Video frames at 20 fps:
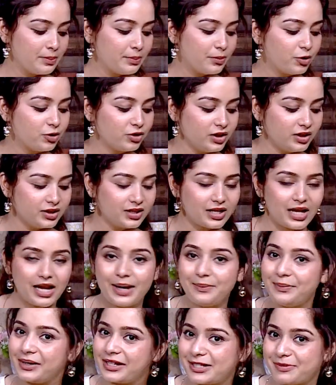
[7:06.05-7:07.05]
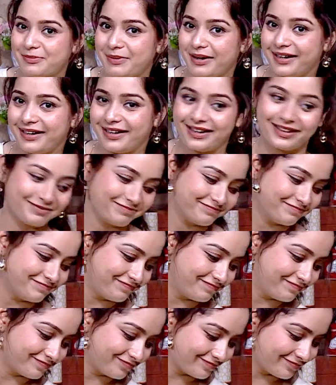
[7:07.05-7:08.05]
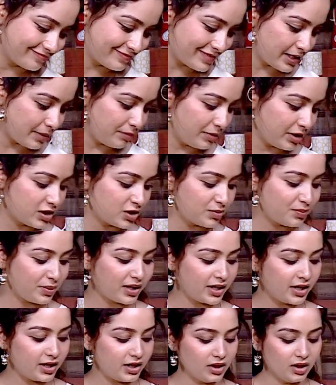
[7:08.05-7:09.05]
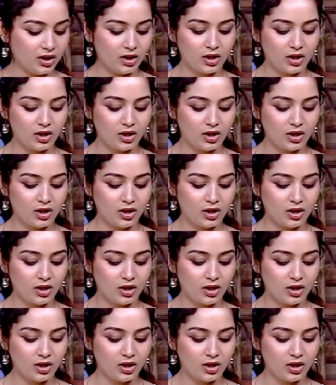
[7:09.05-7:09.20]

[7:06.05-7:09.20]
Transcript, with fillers: போட்டு இதை நல்லா மிக்ஸ் பண்ணிடலாம் மிக்ஸ் பண்ணிவிட்டு